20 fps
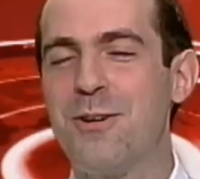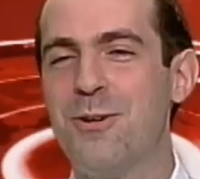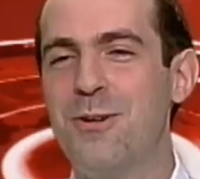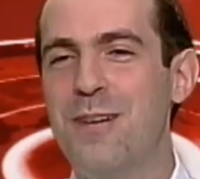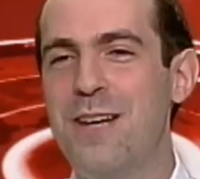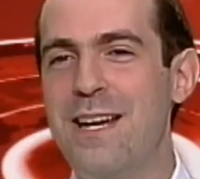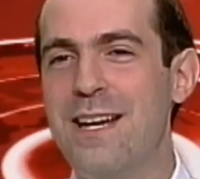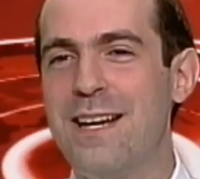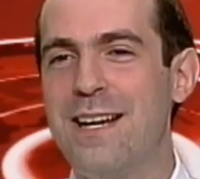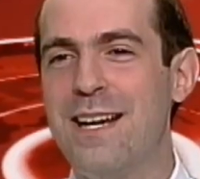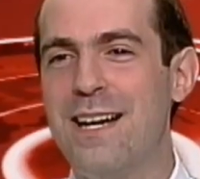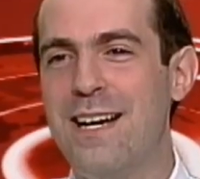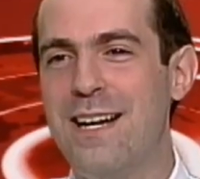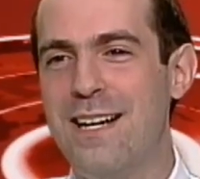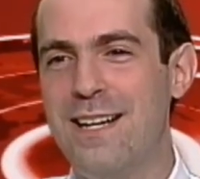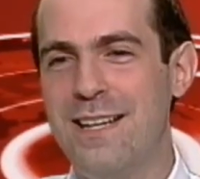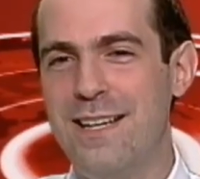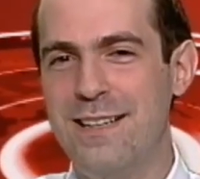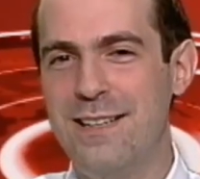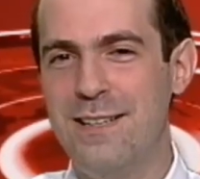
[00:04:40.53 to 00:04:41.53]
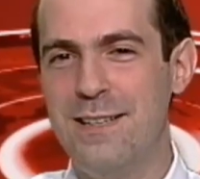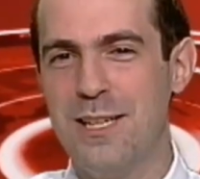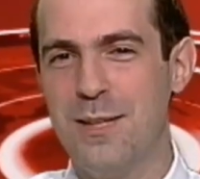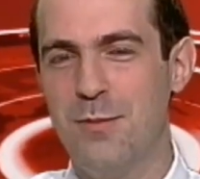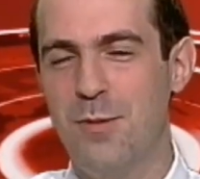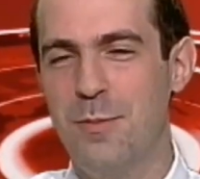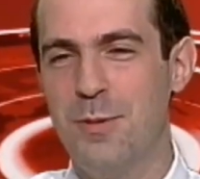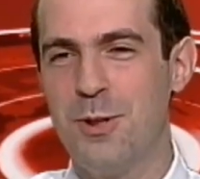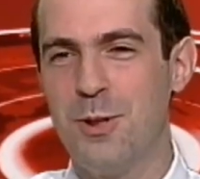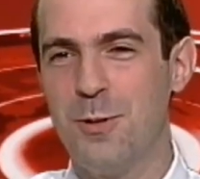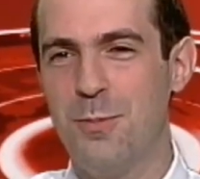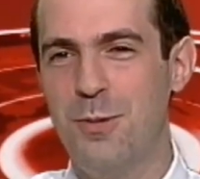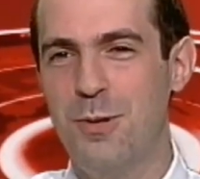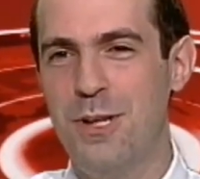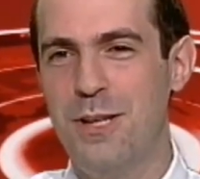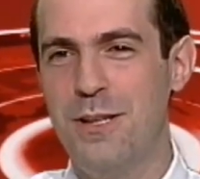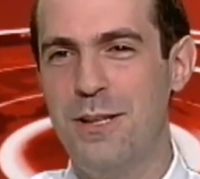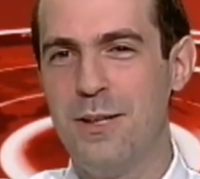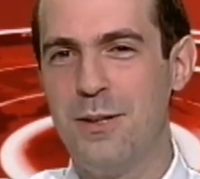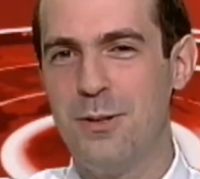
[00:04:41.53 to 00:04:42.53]
e collega eh, di Termometro
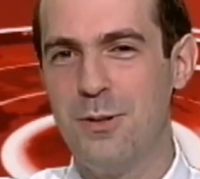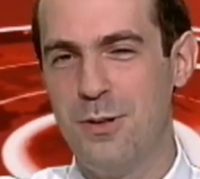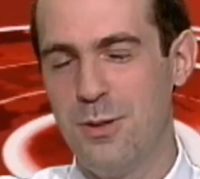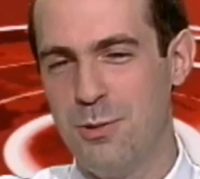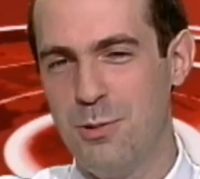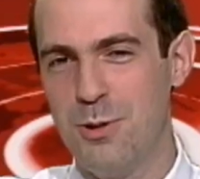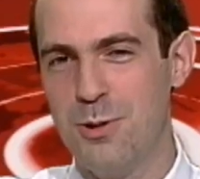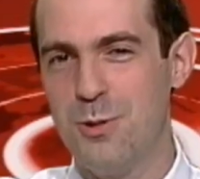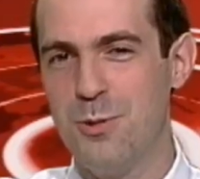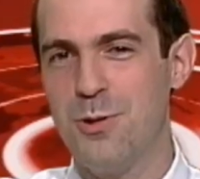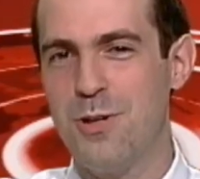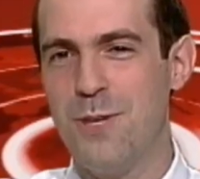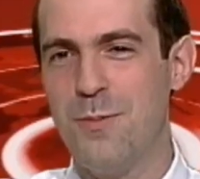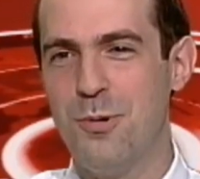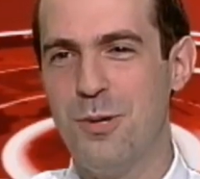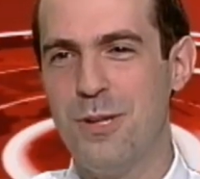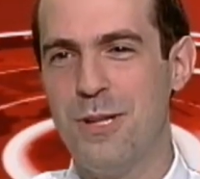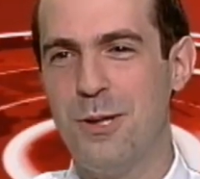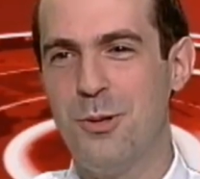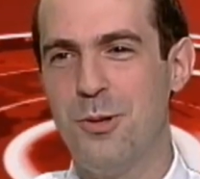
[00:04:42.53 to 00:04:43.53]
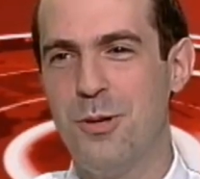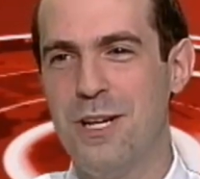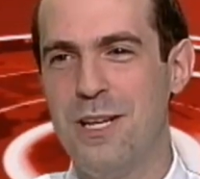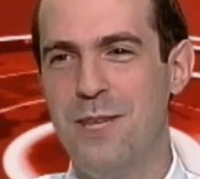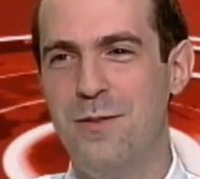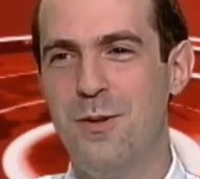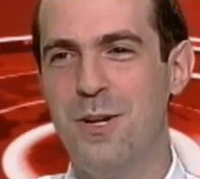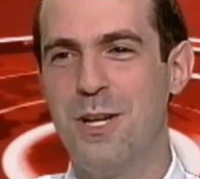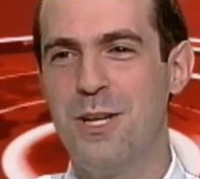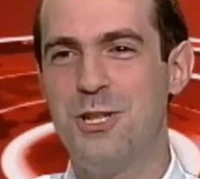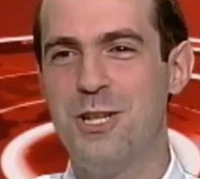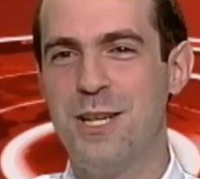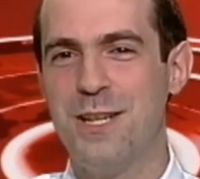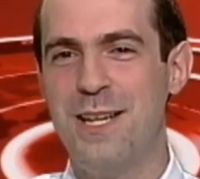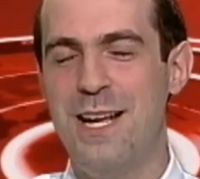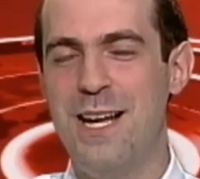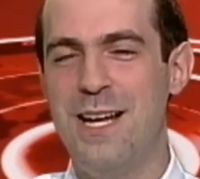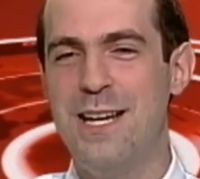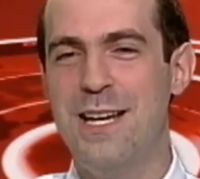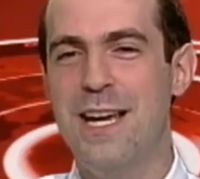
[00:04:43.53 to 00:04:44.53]
Politico, di cui sono caporedattore Livio
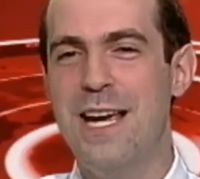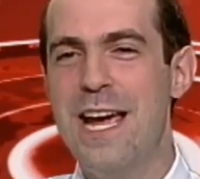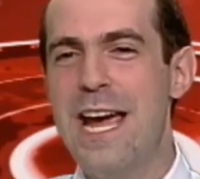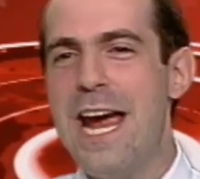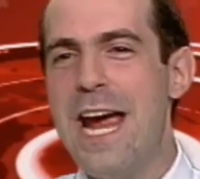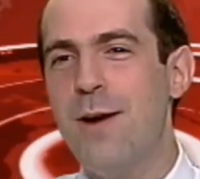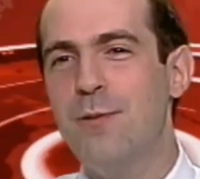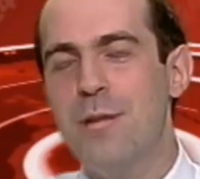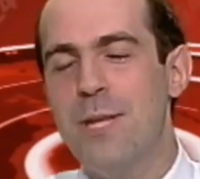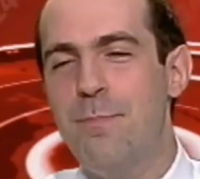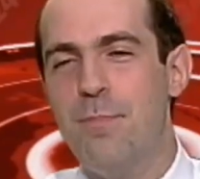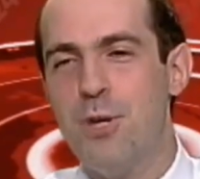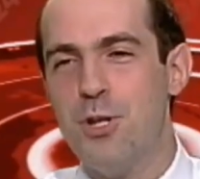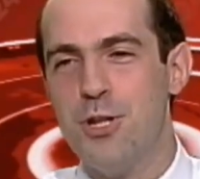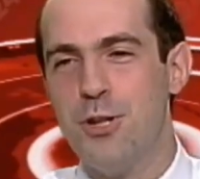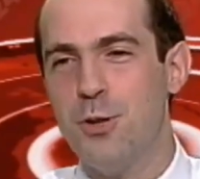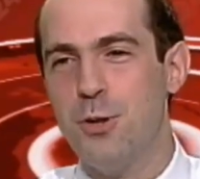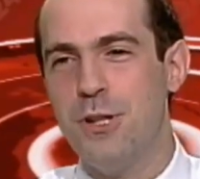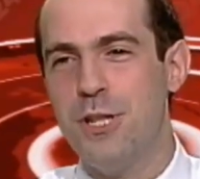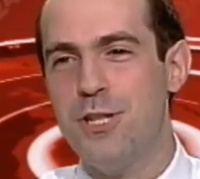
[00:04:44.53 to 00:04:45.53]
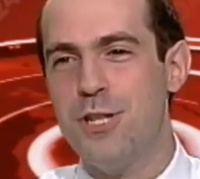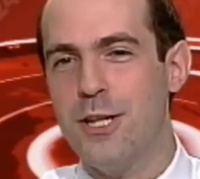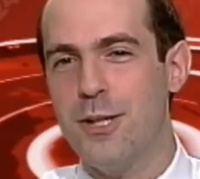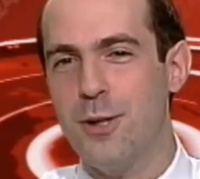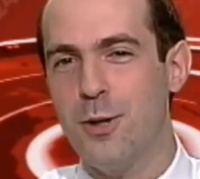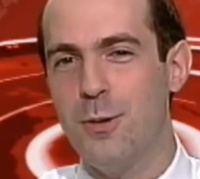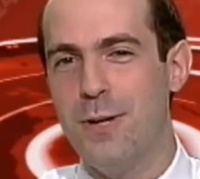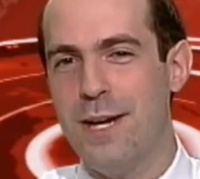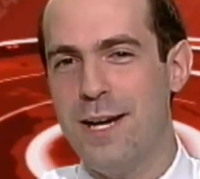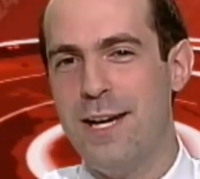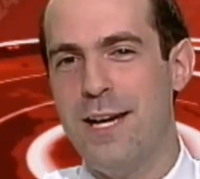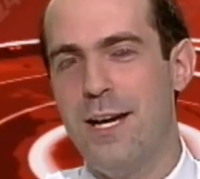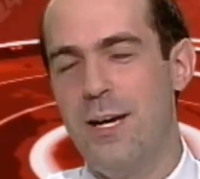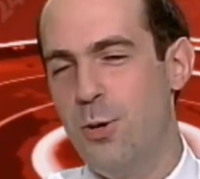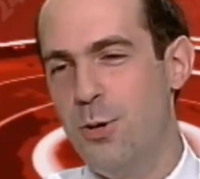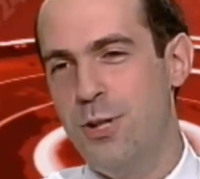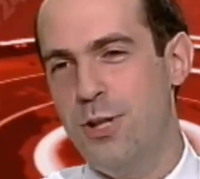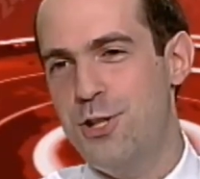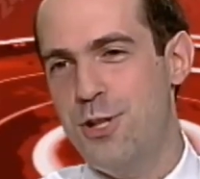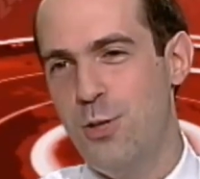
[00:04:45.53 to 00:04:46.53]
Ricciardelli, è un deposito di cialtroneria,
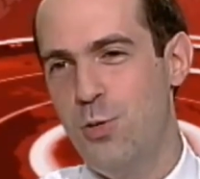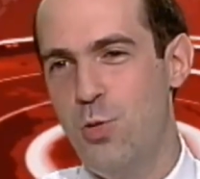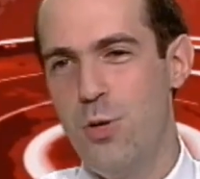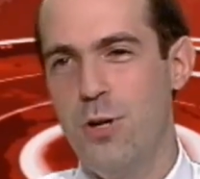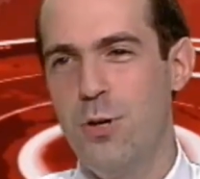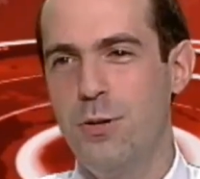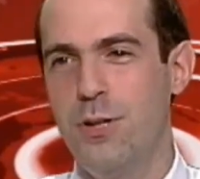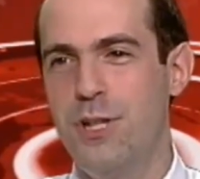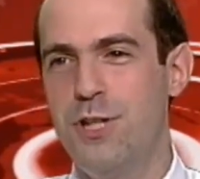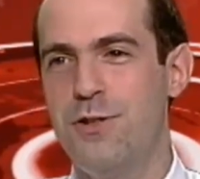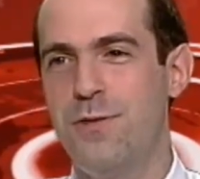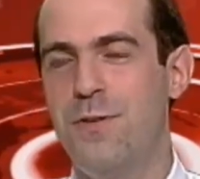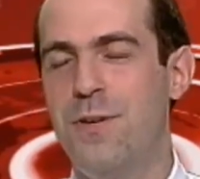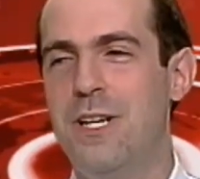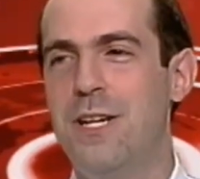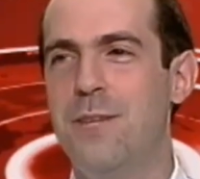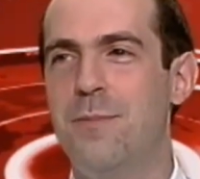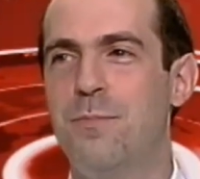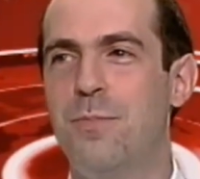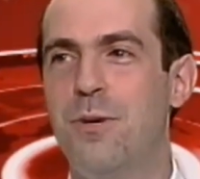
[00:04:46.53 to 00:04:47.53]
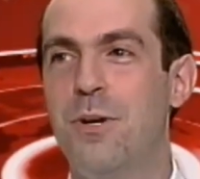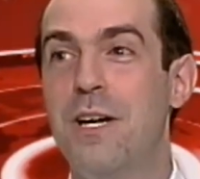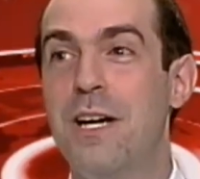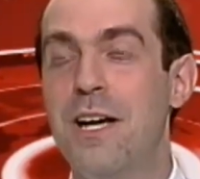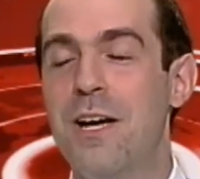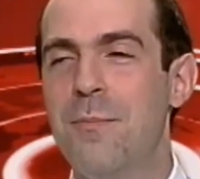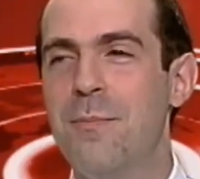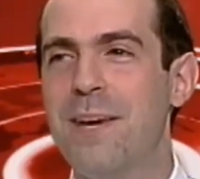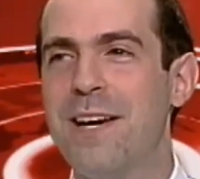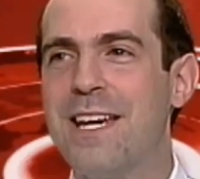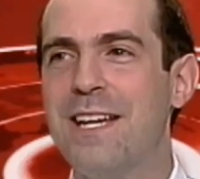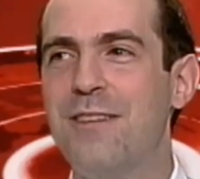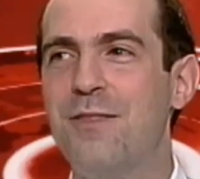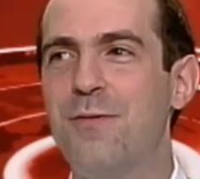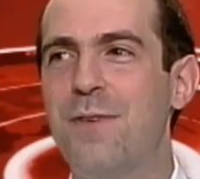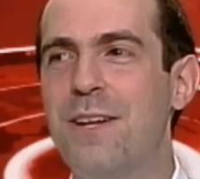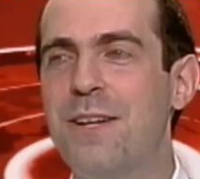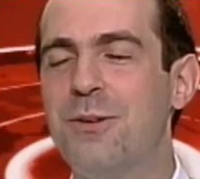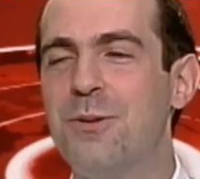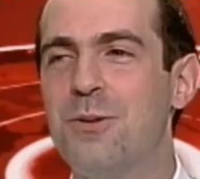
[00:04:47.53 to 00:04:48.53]
lo dice lui, lo dice Filippo, perché di
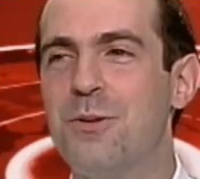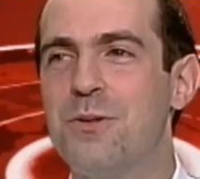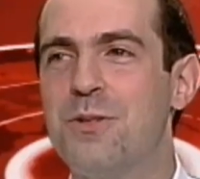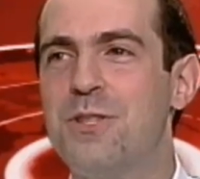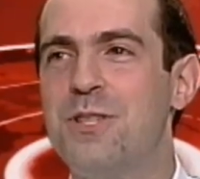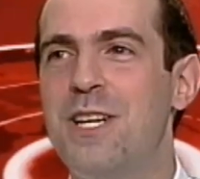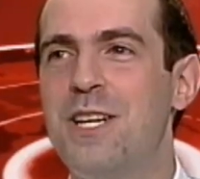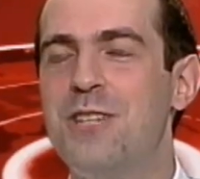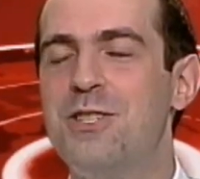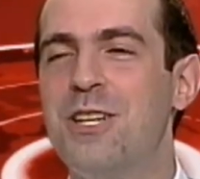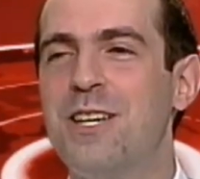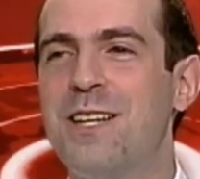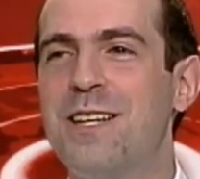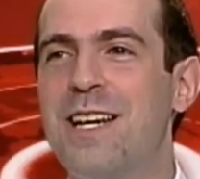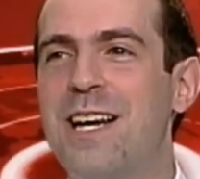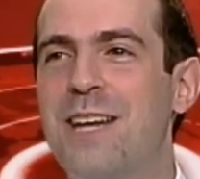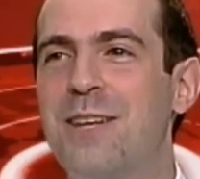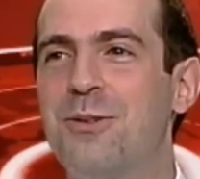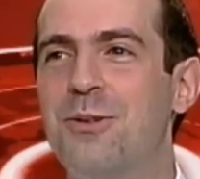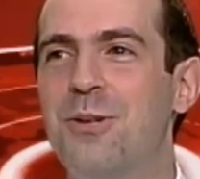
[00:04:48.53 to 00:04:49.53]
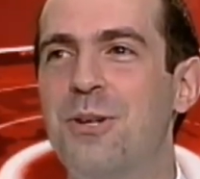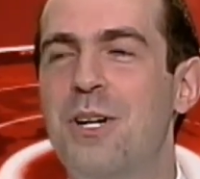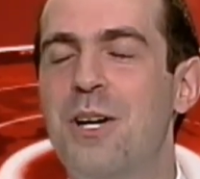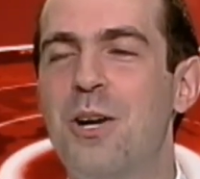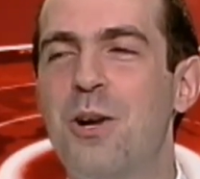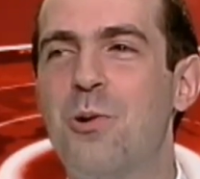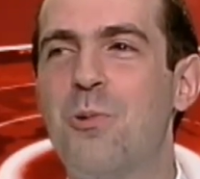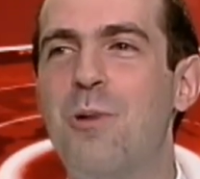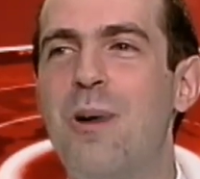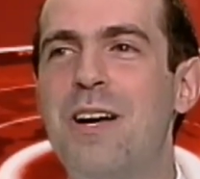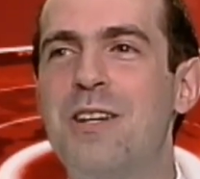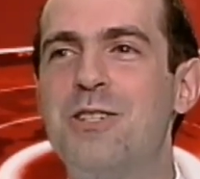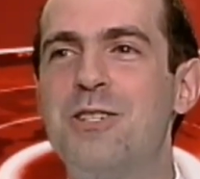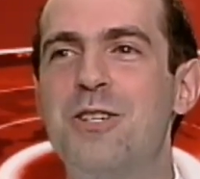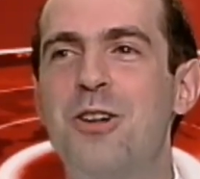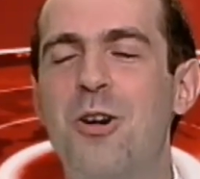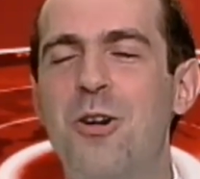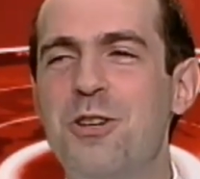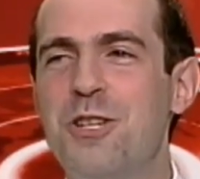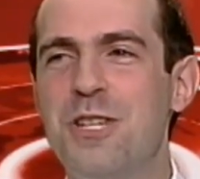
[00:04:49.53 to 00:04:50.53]
fatto si è cercato
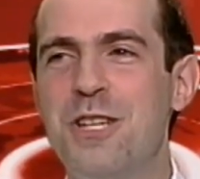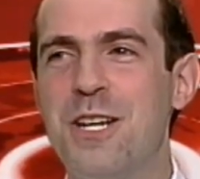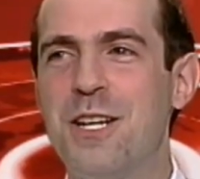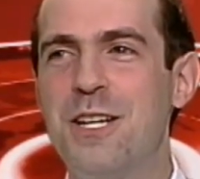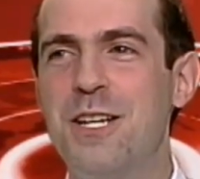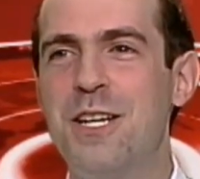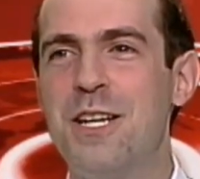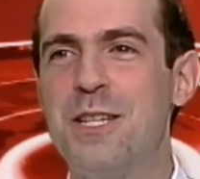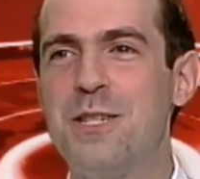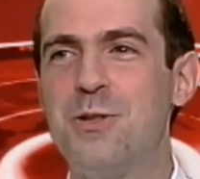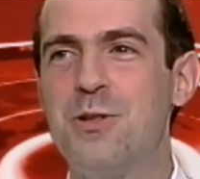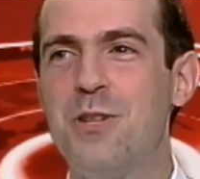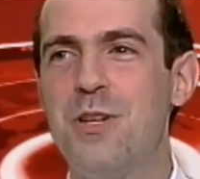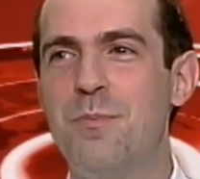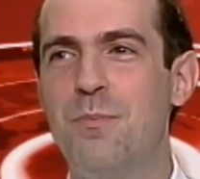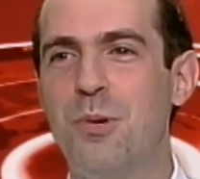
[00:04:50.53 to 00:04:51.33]
quasi ogni declinazione